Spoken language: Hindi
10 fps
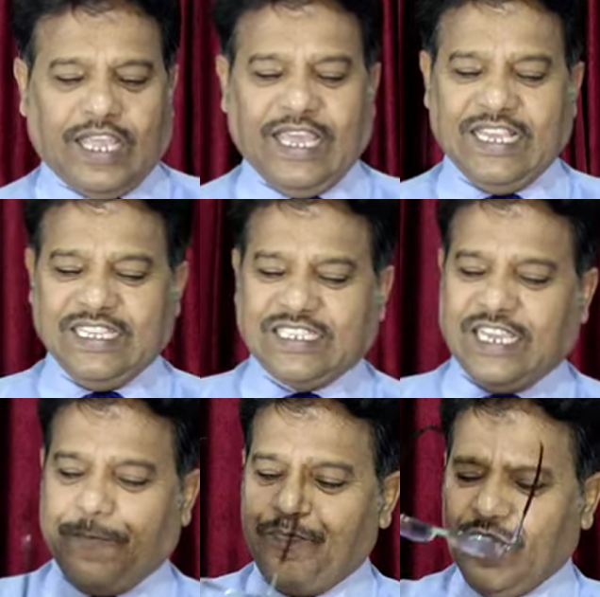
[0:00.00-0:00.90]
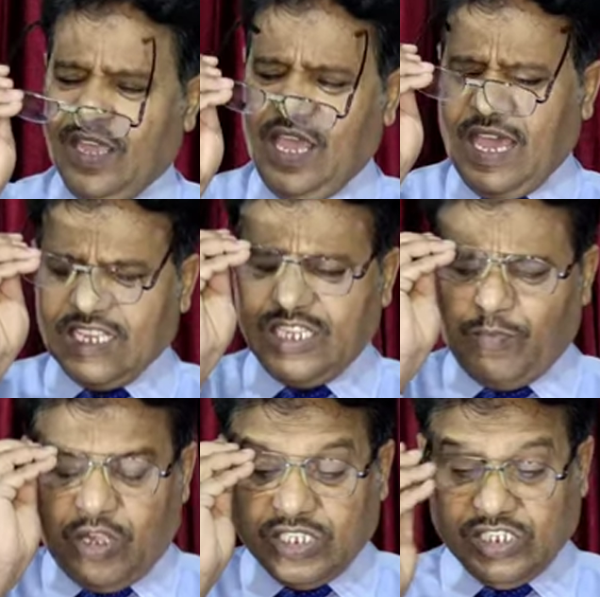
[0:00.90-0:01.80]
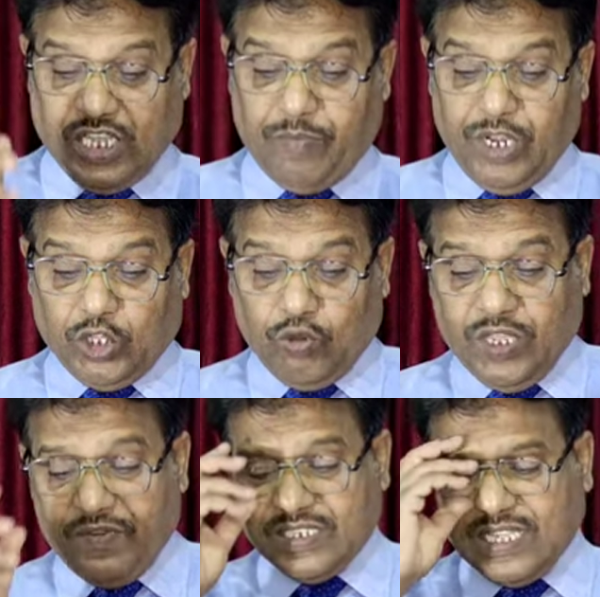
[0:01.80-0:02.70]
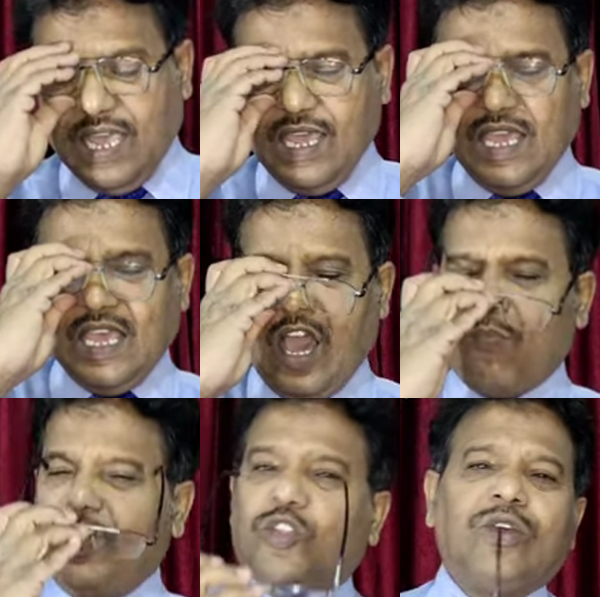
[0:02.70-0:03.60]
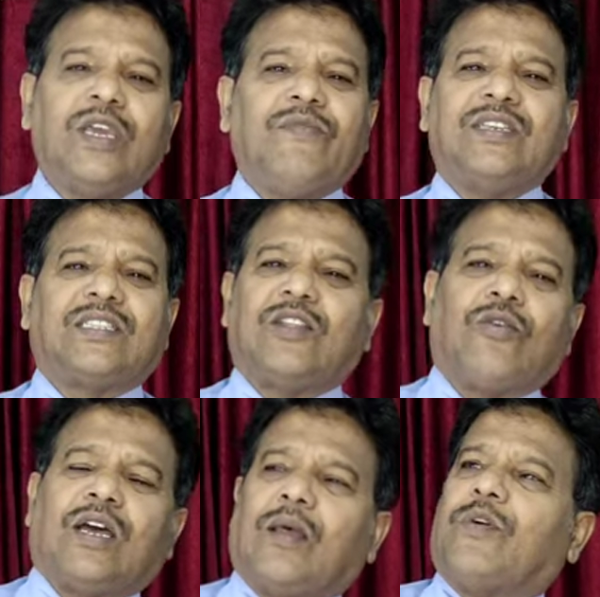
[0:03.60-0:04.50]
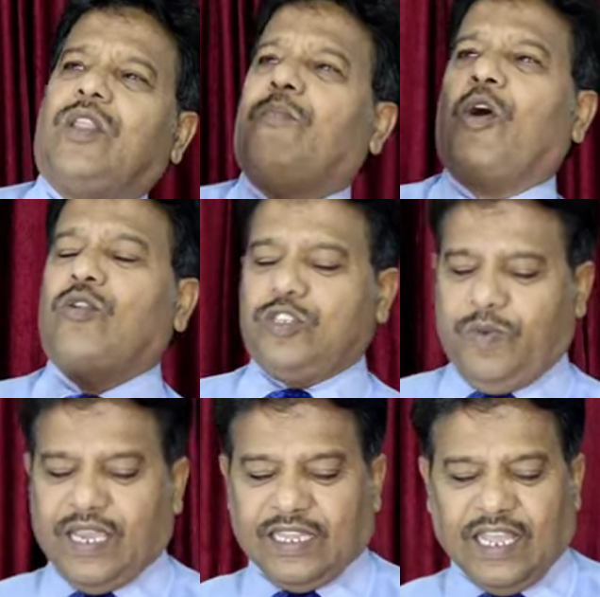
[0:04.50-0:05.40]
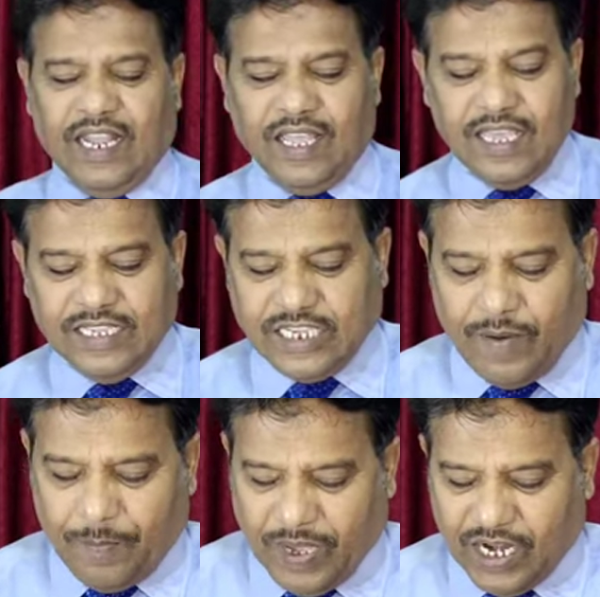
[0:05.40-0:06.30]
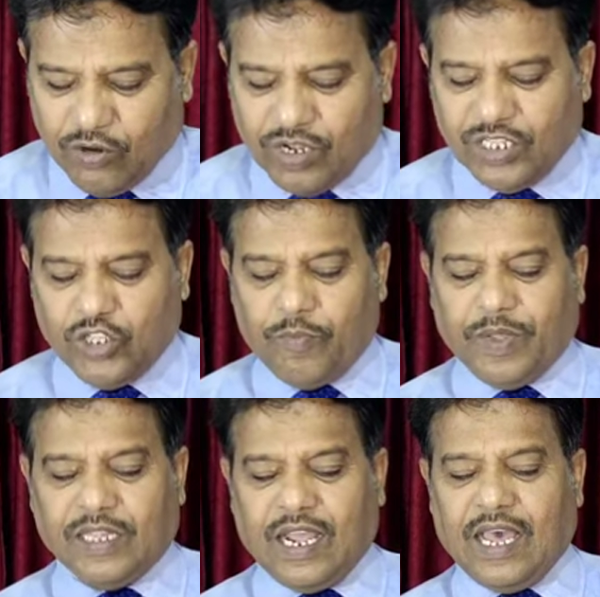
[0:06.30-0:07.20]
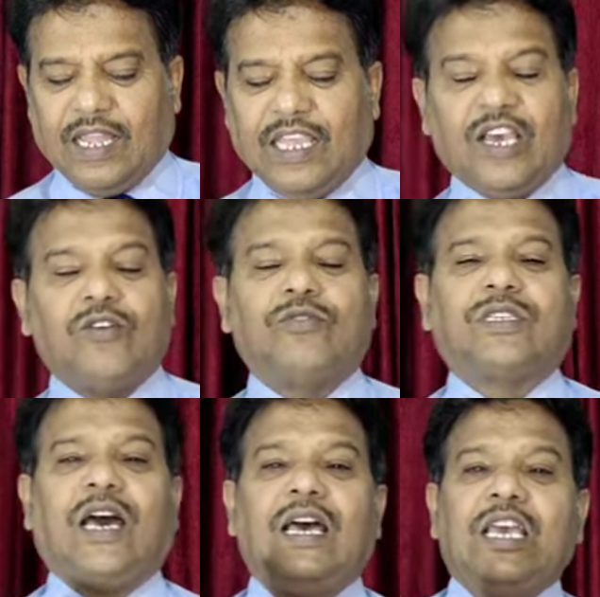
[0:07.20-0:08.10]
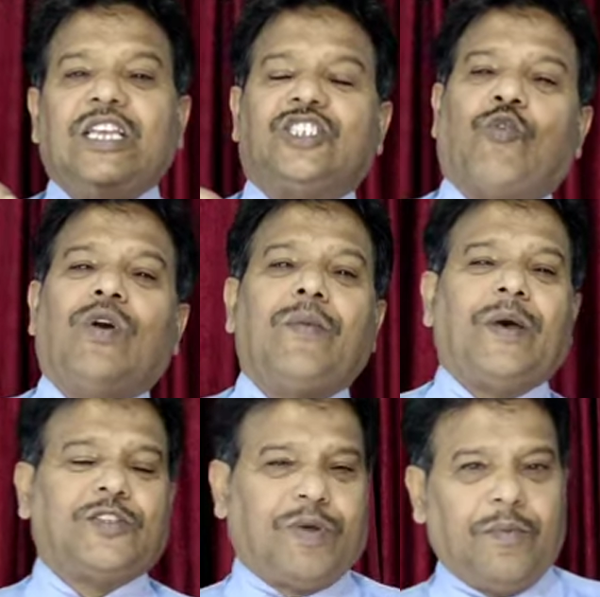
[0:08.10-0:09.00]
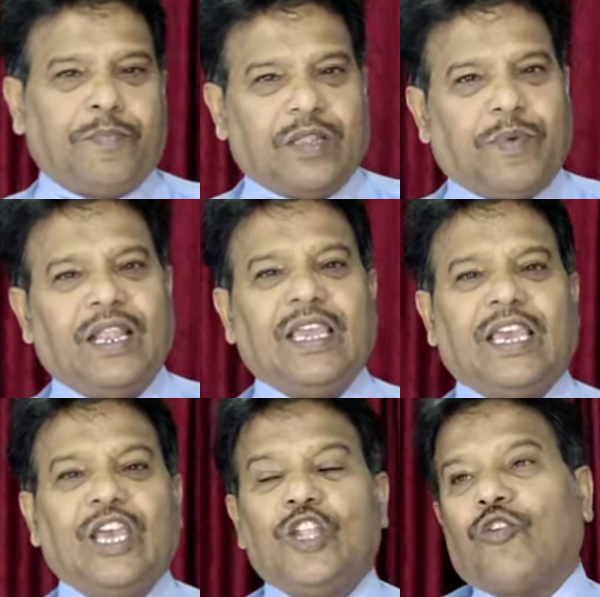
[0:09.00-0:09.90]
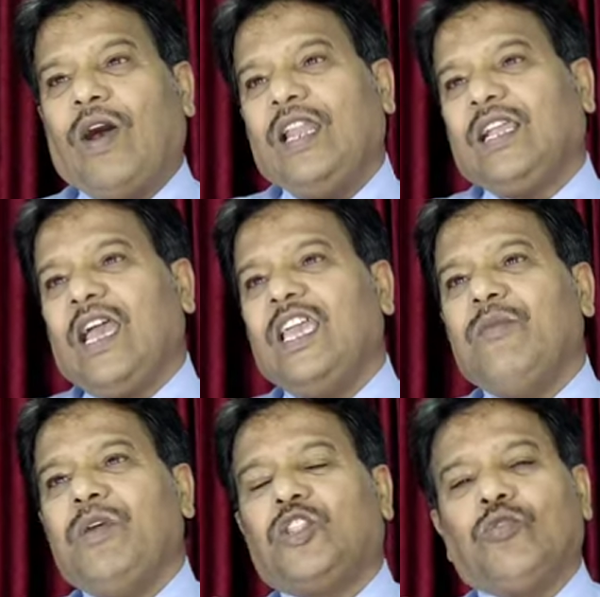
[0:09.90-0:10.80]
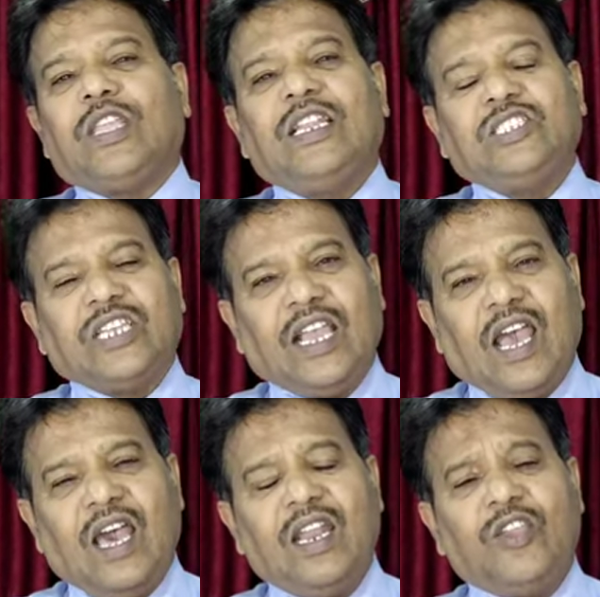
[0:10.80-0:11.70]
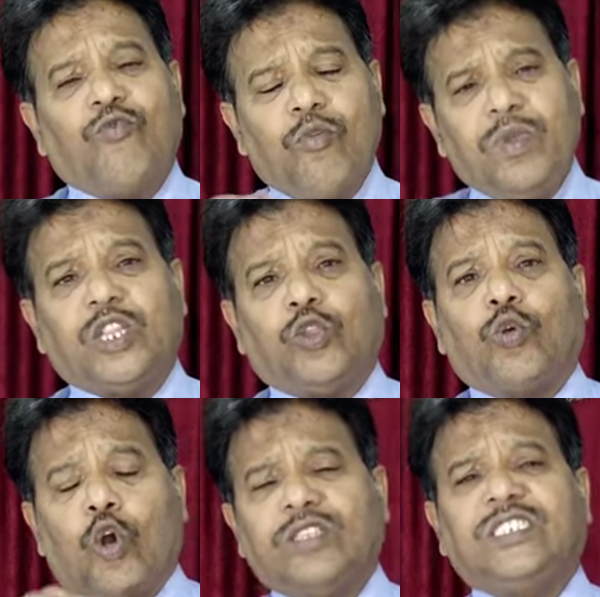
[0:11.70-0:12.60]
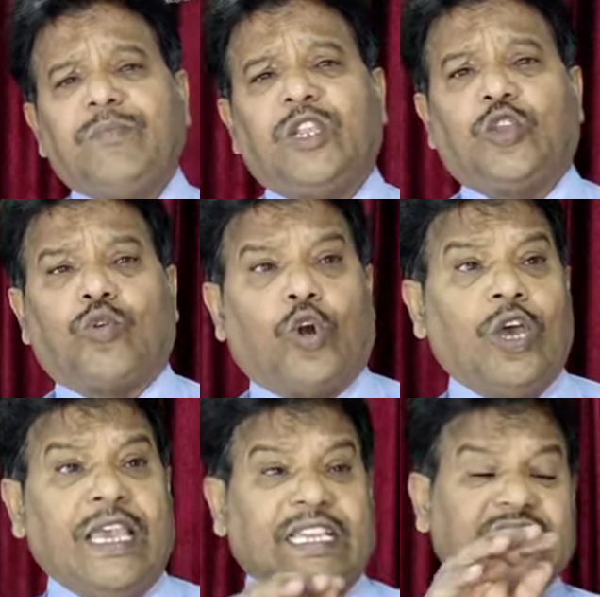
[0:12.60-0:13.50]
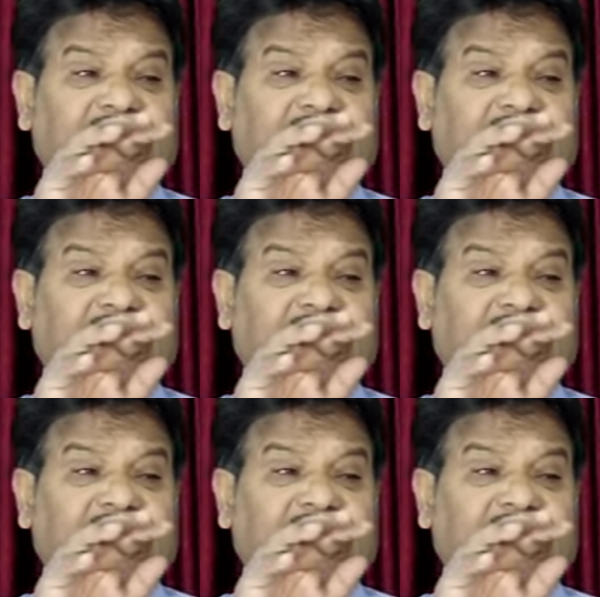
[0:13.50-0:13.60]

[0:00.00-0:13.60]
होते हैं इसके ऐसी बहुत सी चीजें मृत्यु की व्यवस्था अब मृत्यु की व्यवस्था तो खत्म कर दी पॉलुस भी कहता है ना जब आप पहला कोरंतियों पंद्रह अध्याय उसका चौवन पचपन पद पढ़ेंगे तो वहां लिखा है मृत्यु तेरी जय कहाँ रही वो मृत्यु कौन सी मृत्यु को